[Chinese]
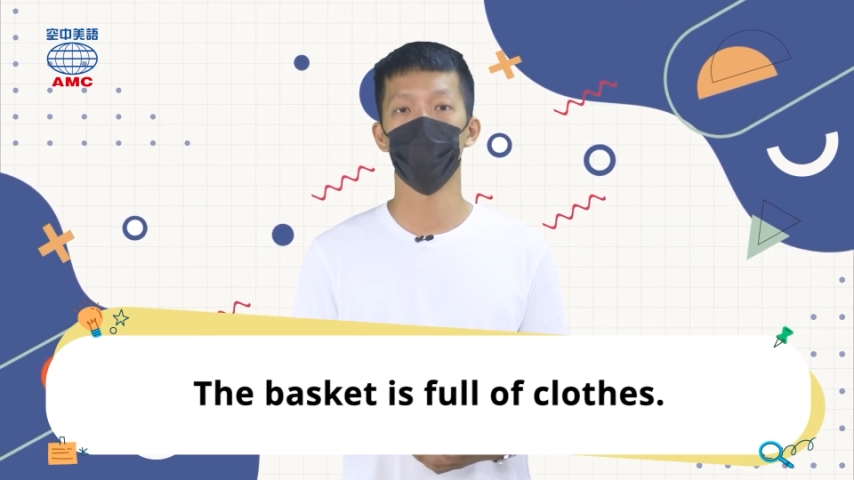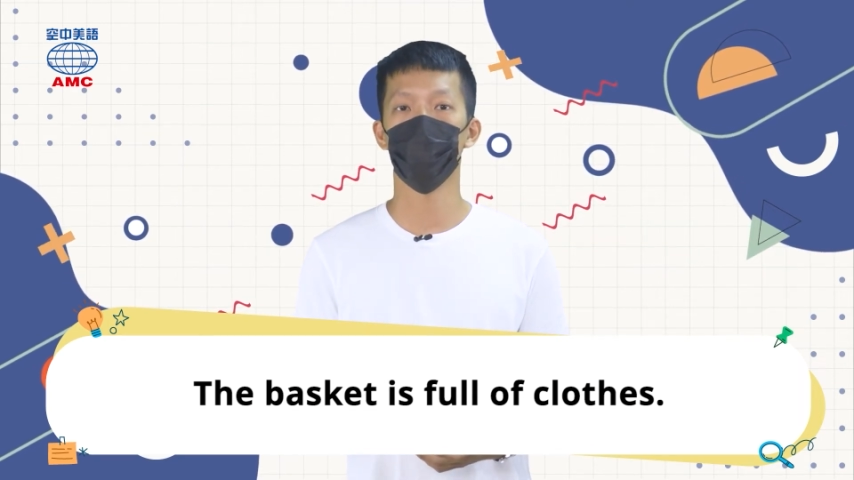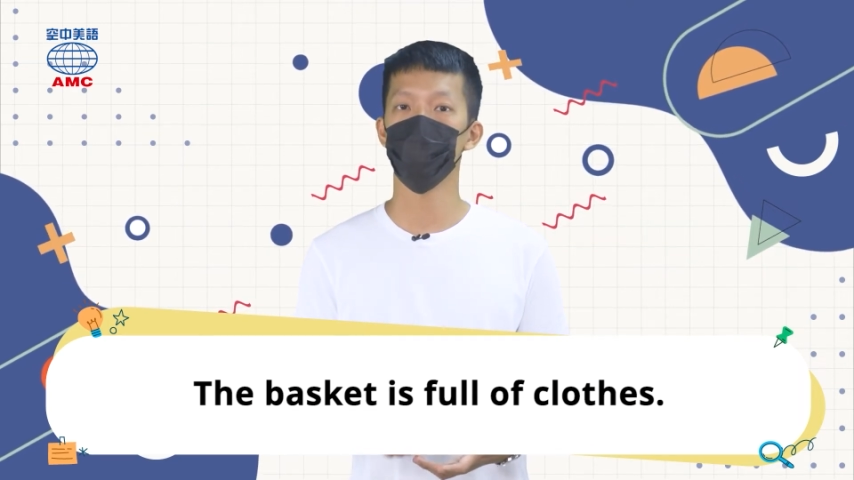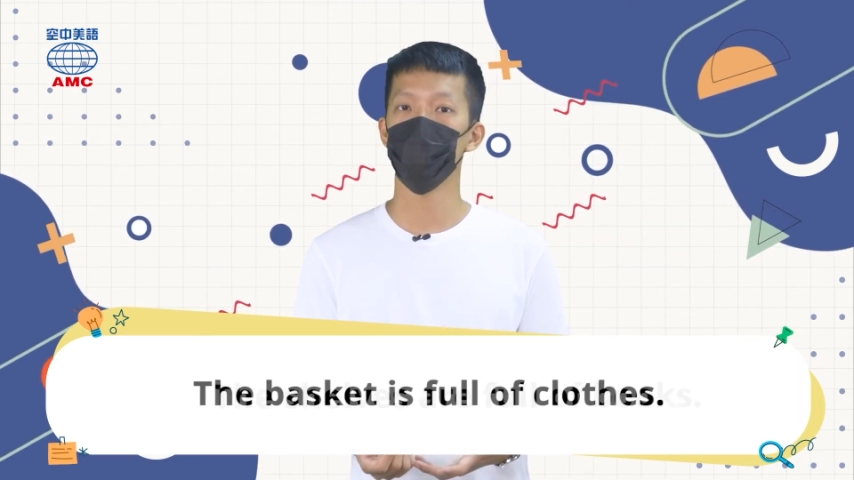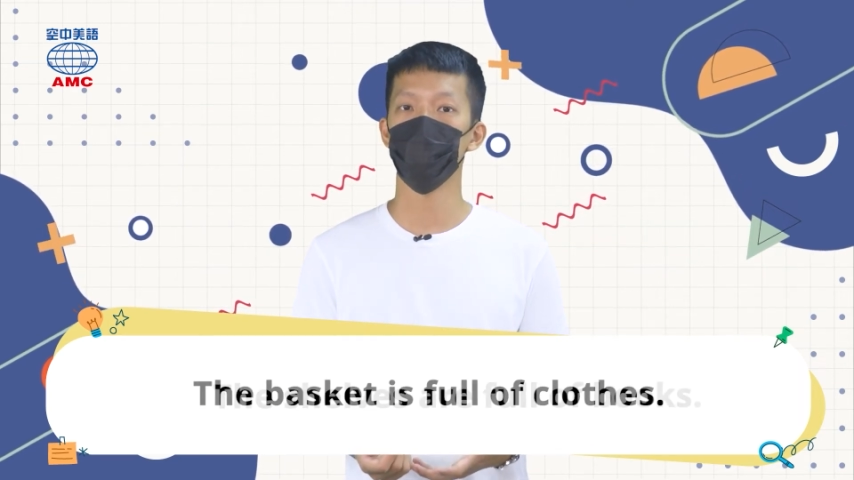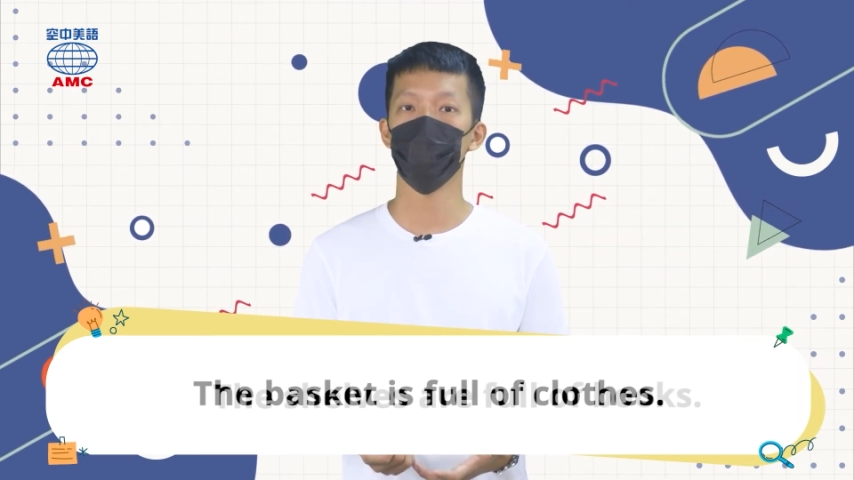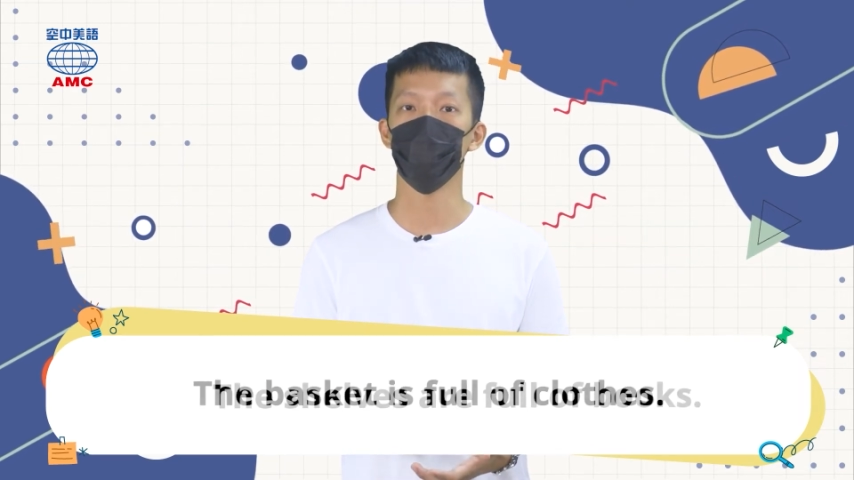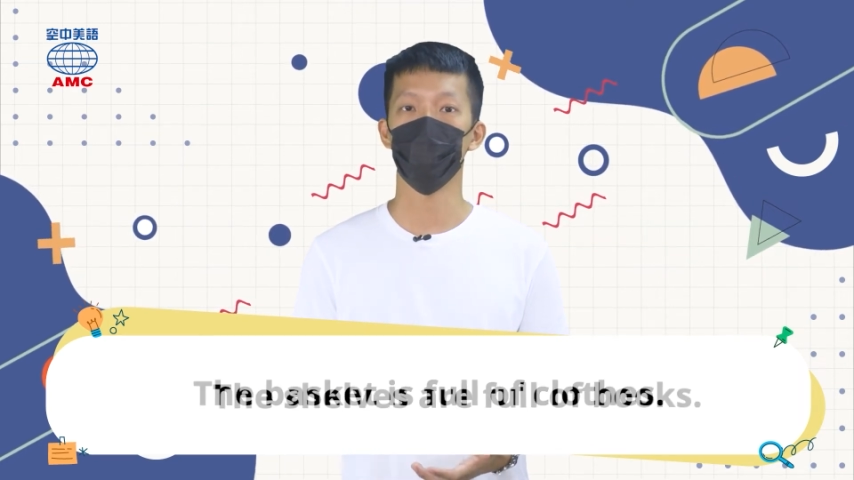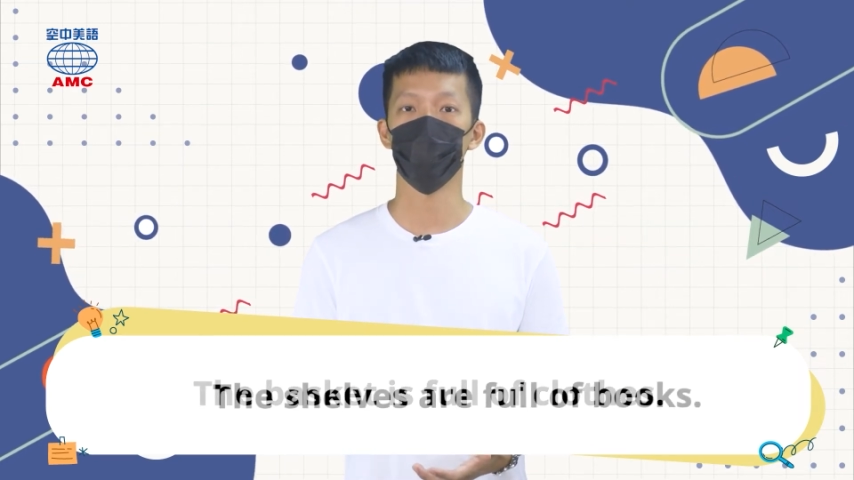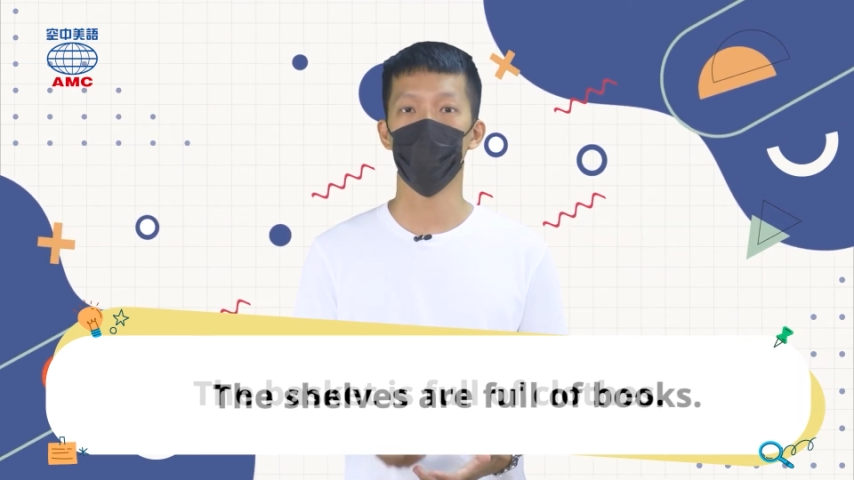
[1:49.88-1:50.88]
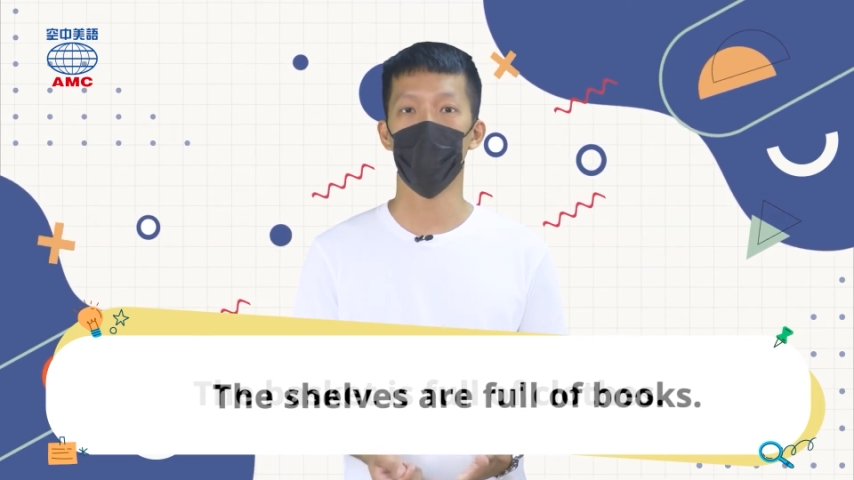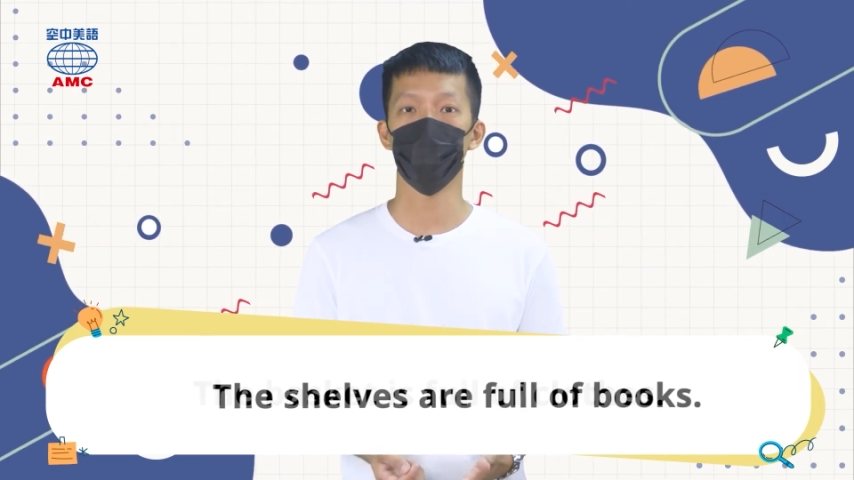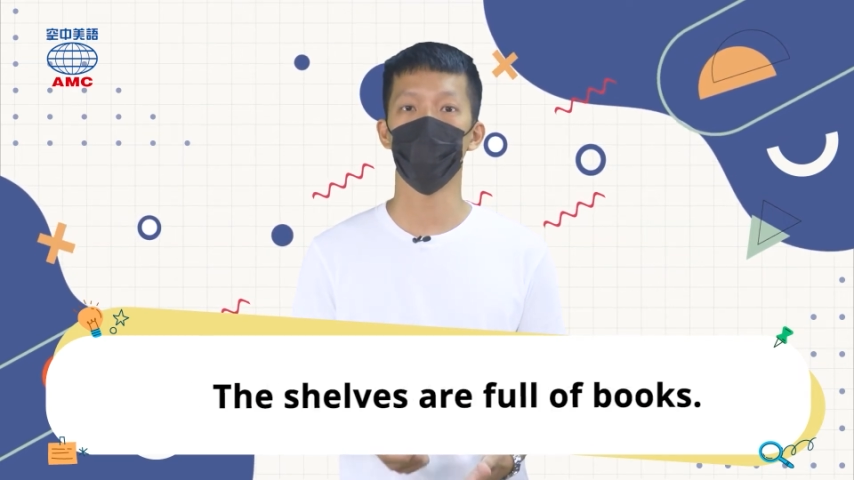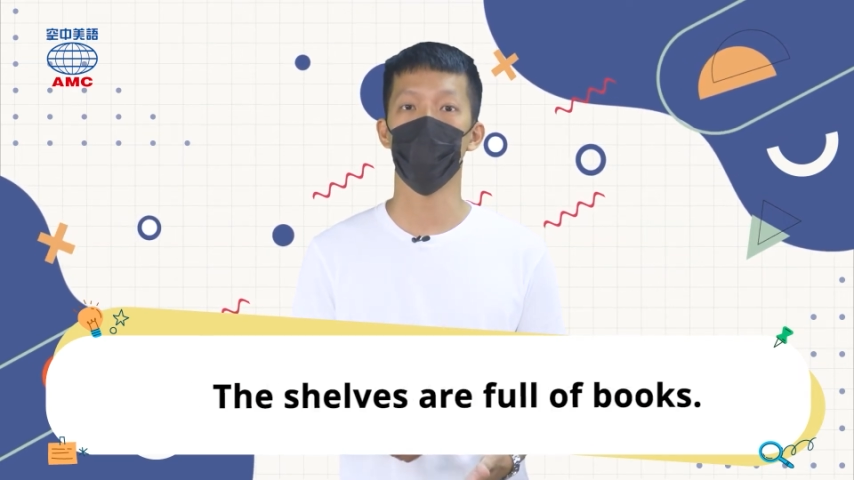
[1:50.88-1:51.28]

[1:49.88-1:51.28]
或者是呢，the shelves